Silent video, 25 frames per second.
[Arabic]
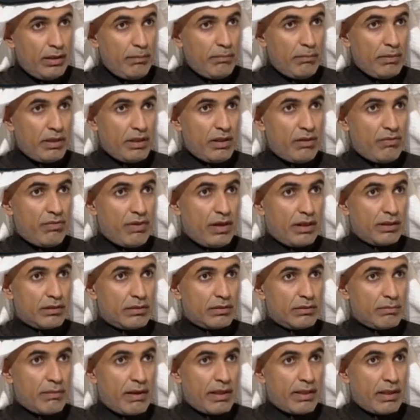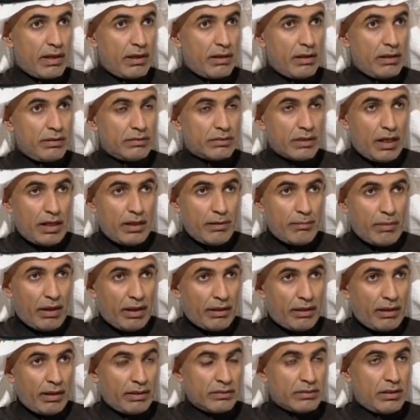مثل فقد مثلا الانسان
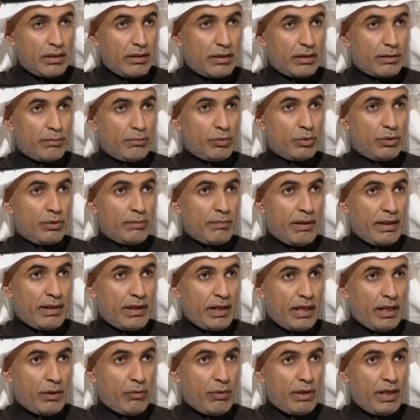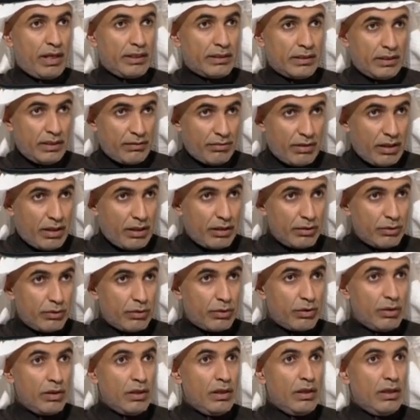لبعض الناس اللي يربون مثلا حيوانات اذا فقدوا